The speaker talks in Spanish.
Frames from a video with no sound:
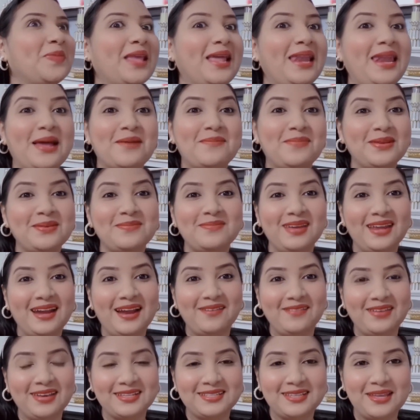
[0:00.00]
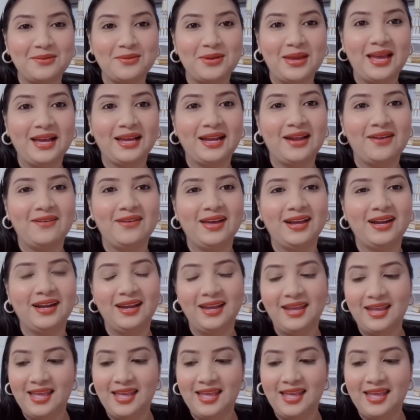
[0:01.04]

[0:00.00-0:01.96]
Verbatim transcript: la primera vez que voy a grabar.